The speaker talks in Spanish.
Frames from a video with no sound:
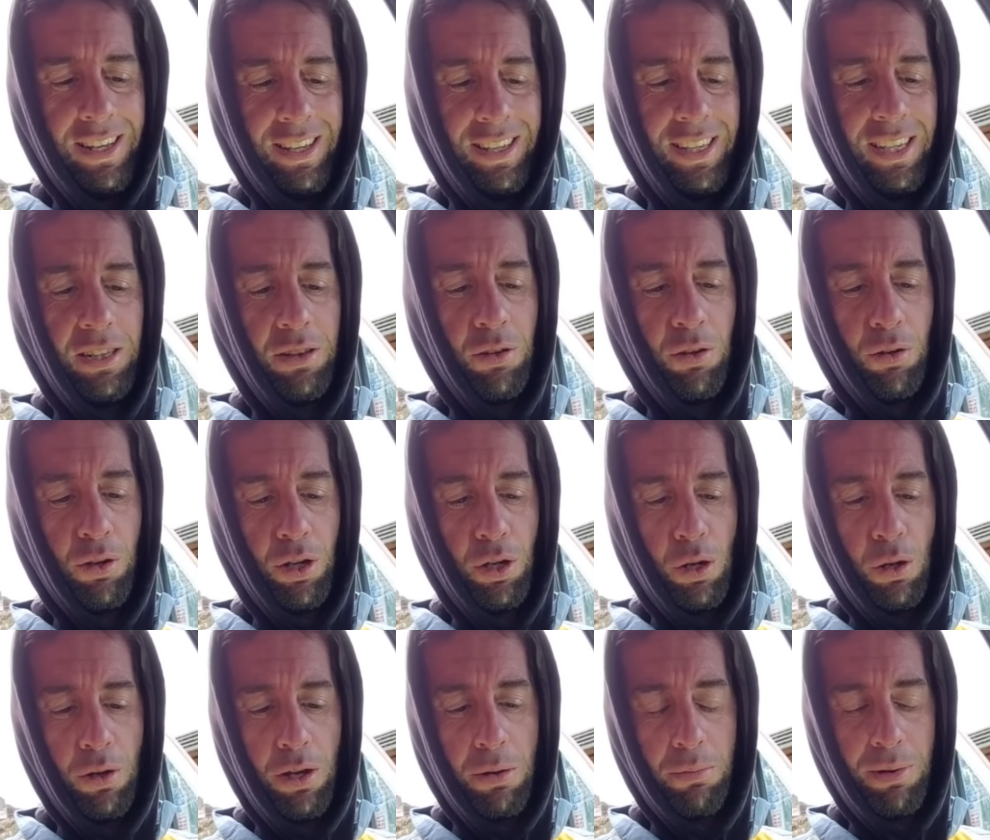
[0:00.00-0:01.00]
Y esto es lo que
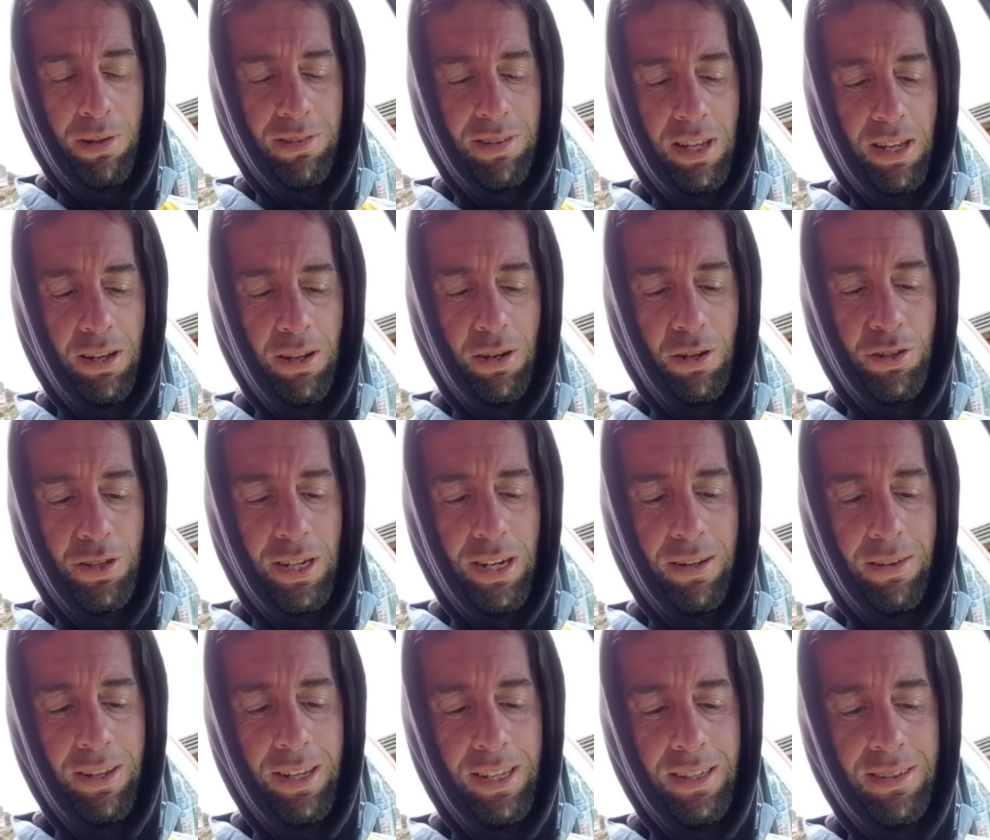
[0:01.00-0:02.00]
nos había pasado la otra
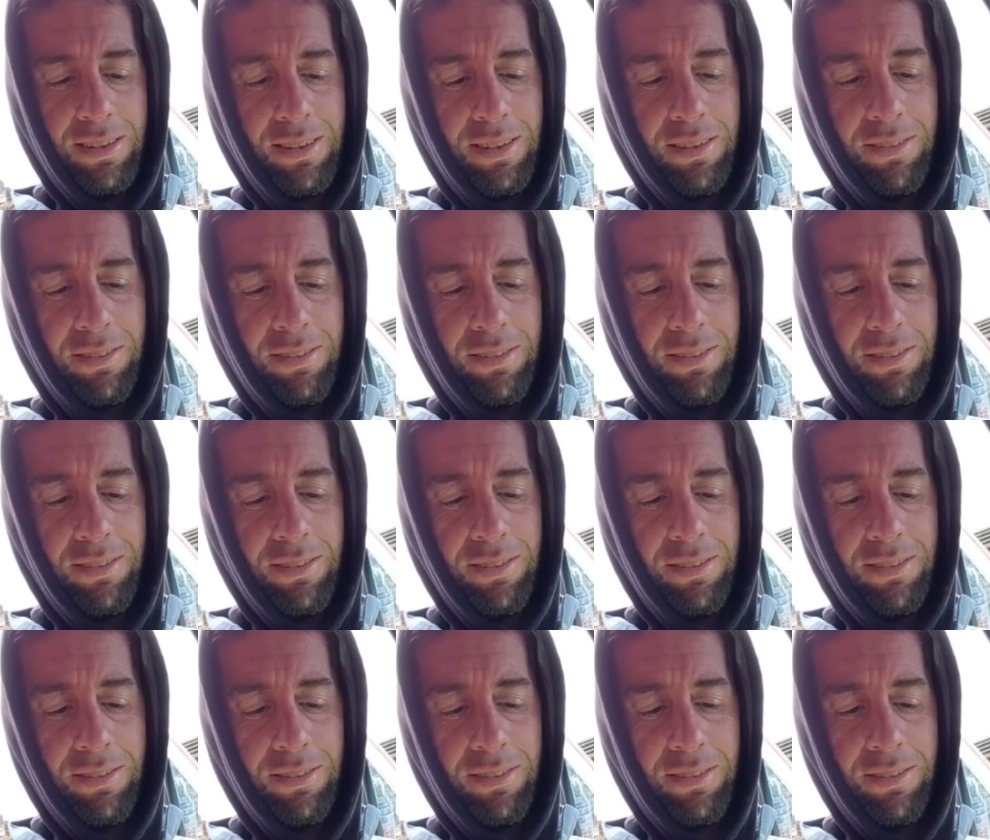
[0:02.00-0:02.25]
vez.